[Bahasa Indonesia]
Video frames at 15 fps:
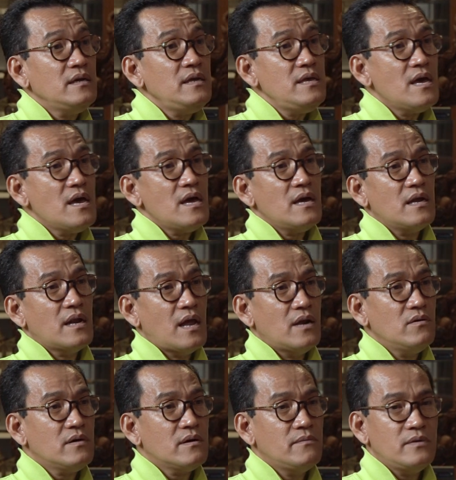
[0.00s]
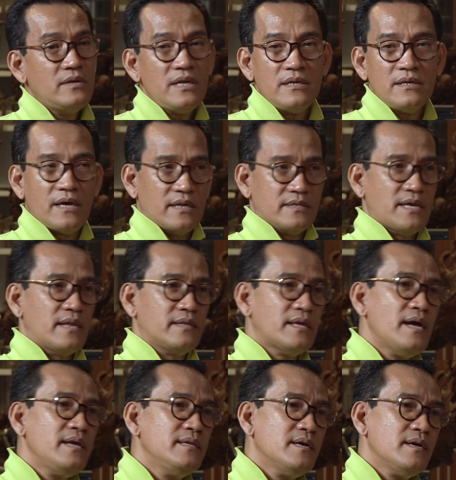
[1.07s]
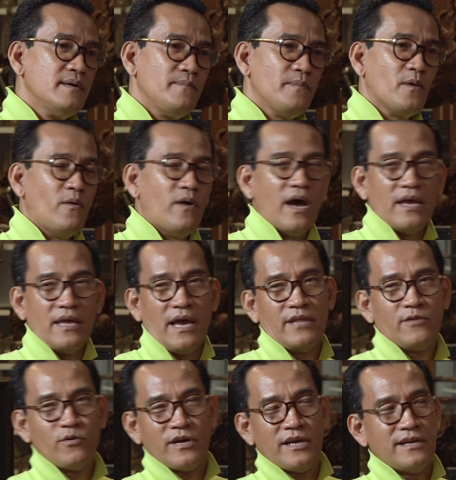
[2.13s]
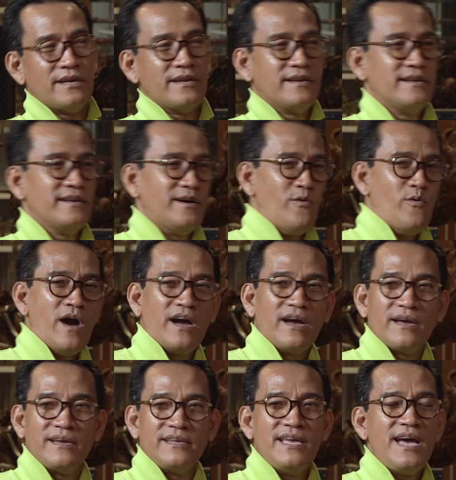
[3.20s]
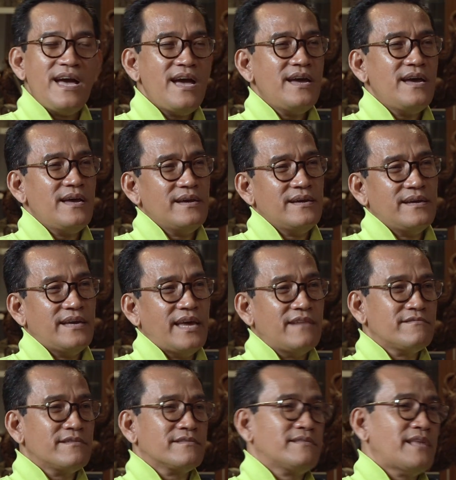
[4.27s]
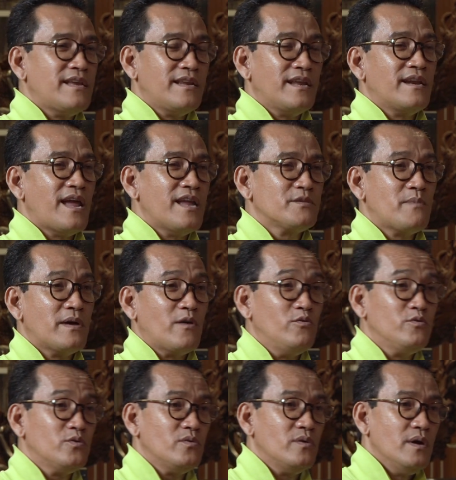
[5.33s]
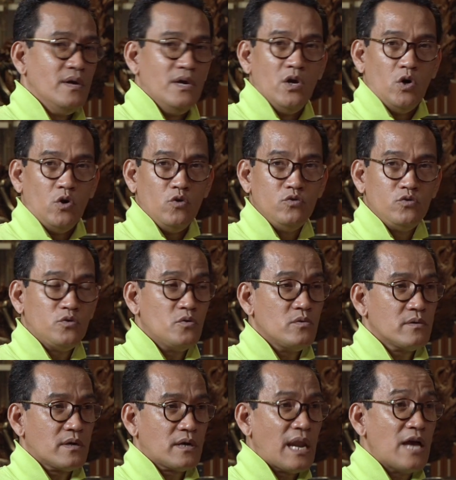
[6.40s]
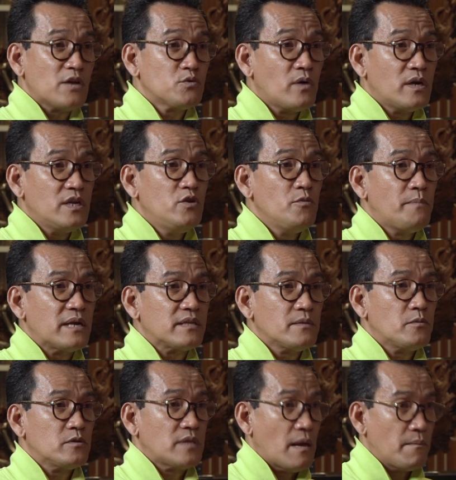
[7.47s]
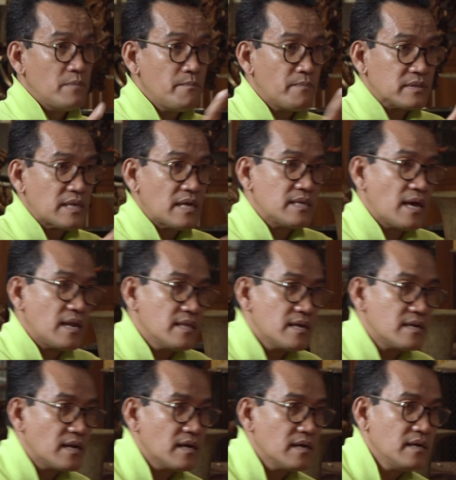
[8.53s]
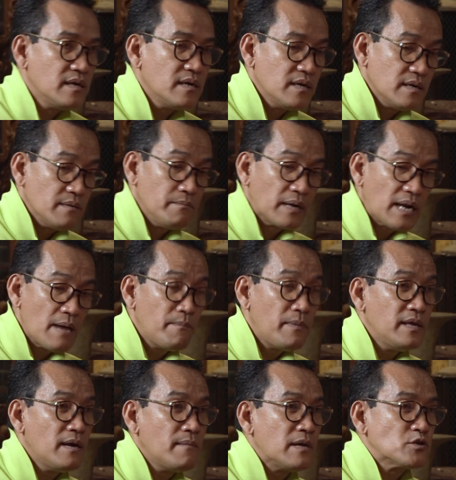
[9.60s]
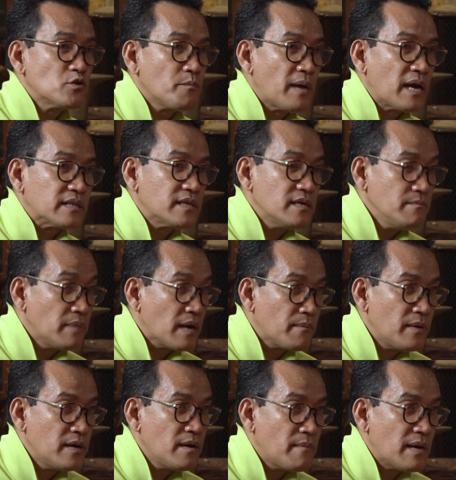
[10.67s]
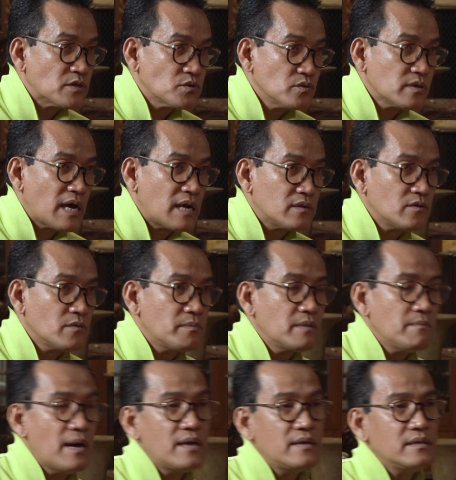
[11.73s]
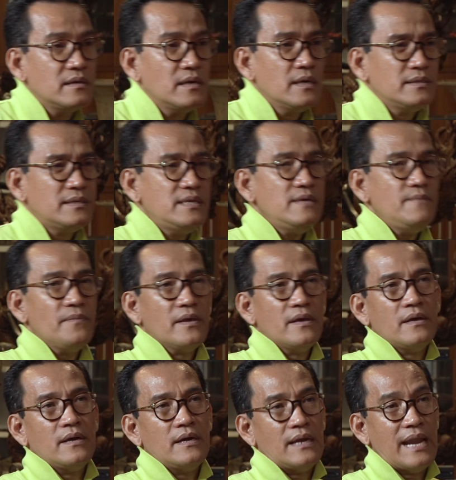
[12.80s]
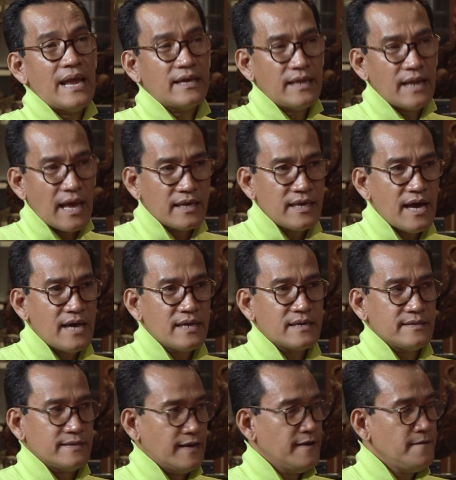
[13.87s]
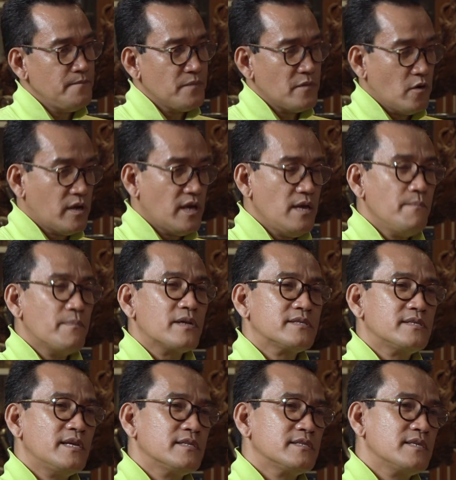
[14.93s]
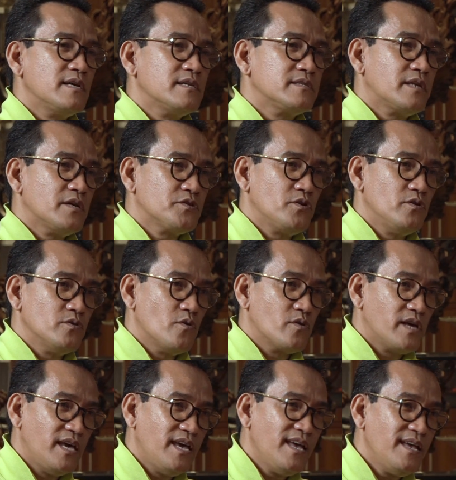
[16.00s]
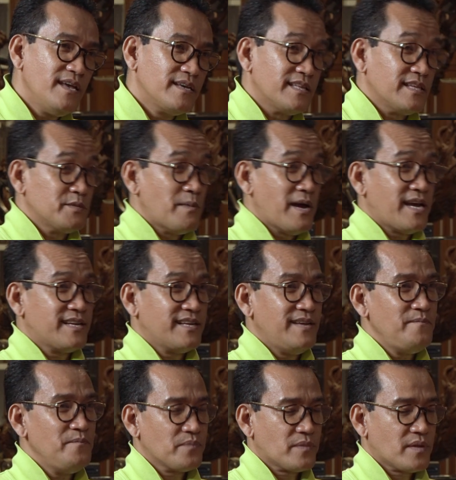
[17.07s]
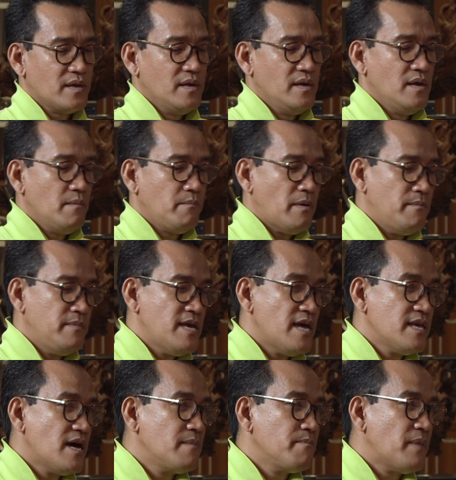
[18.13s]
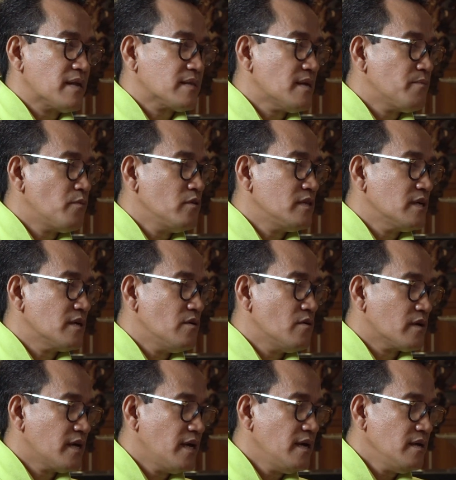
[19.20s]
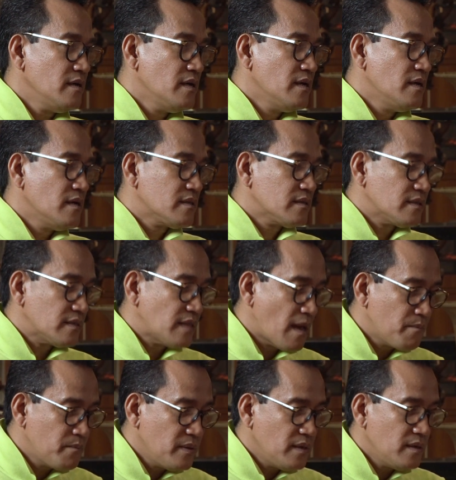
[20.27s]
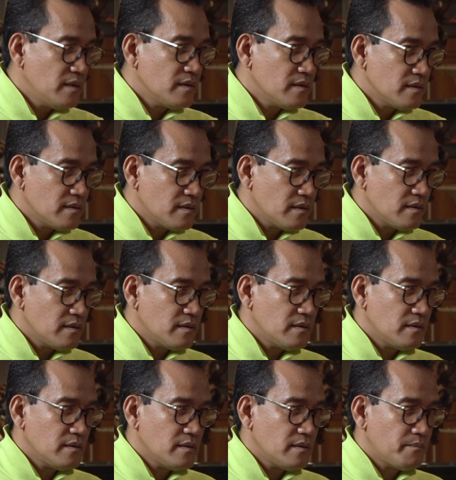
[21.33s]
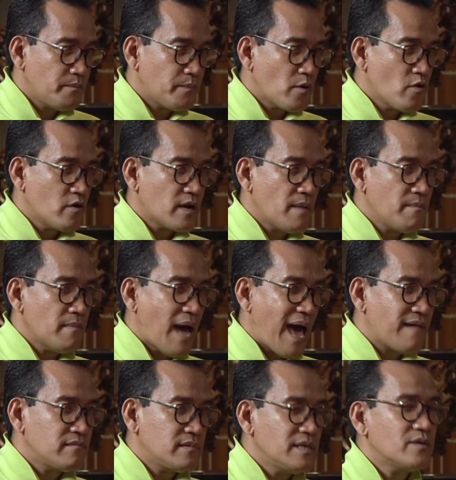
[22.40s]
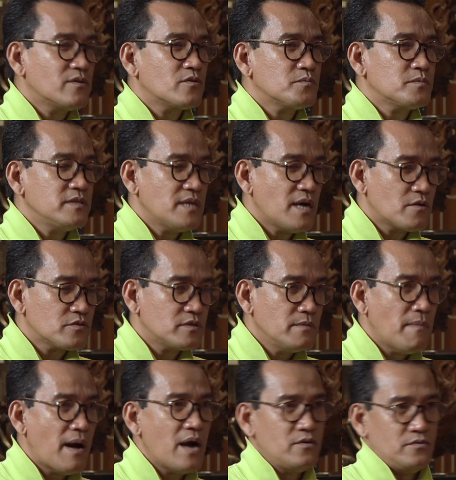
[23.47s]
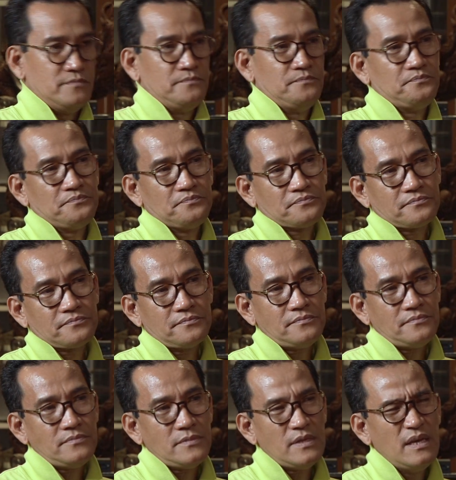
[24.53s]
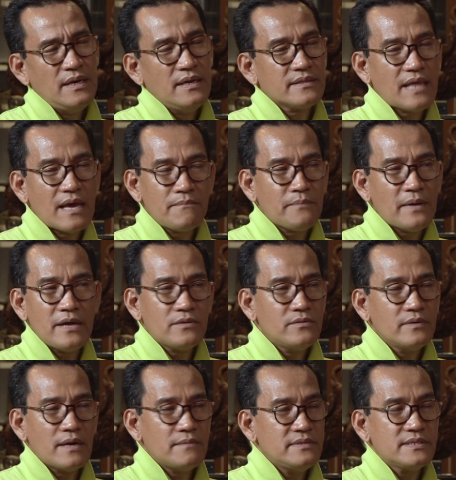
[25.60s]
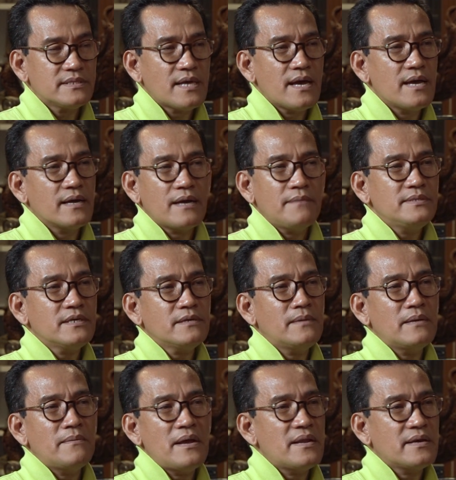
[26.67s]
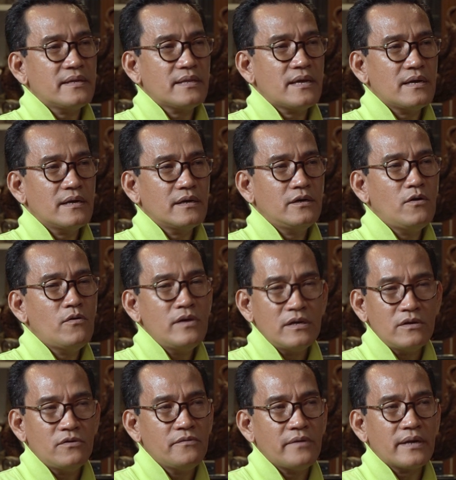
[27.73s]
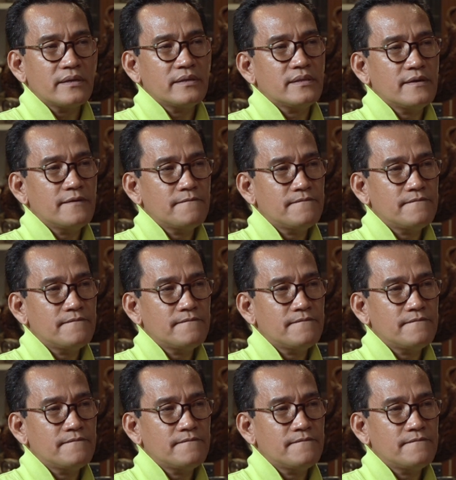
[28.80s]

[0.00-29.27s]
Iya. Lalu kemudian dengan santainya Wah ya itu kan uang ya entertain dan lain sebagainya untuk untuk kelangsungan hidup partai. Tapi pertanyaannya adalah berapa yang masuk partai, berapa yang masuk kantong pribadi. Jadi lagi-lagi akhirnya, oke, okay, presidensial threshold oke, okay, kita hmm, sepakat mm, kan? yeah, Pembiayaan partai politik oke, okay, -hmm. tapi program anti korupsinya harus dibangun. Iya, yeah, setuju. Tanpa itu nggak bisa, nggak bisa kemana-mana mm -hmm. kita, going nowhere kita.